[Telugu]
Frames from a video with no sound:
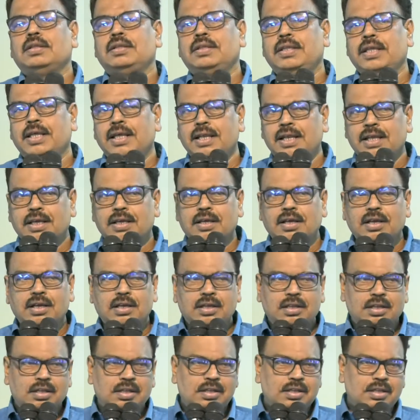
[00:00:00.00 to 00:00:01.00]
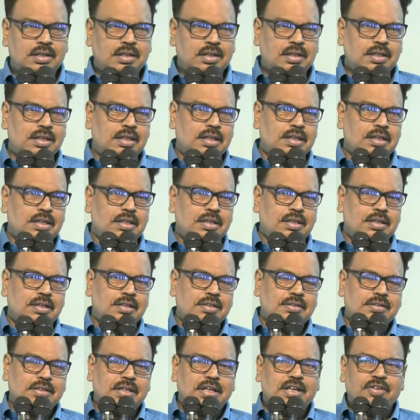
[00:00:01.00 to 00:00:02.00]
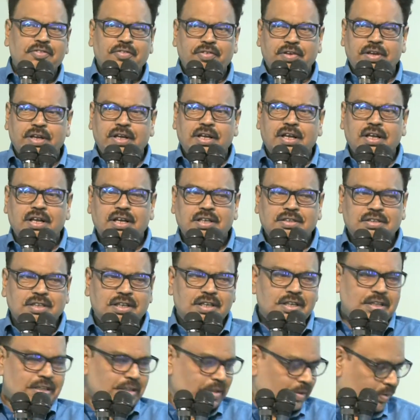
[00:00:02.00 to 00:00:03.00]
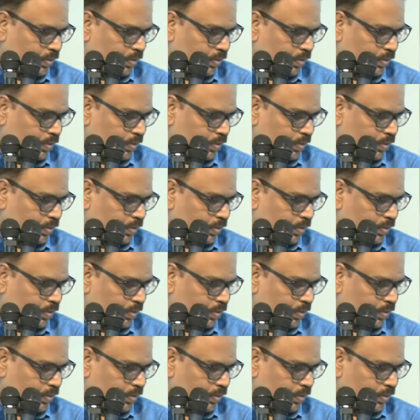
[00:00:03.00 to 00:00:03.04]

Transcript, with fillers: తేలికగా చాలా వేగంగా చాలా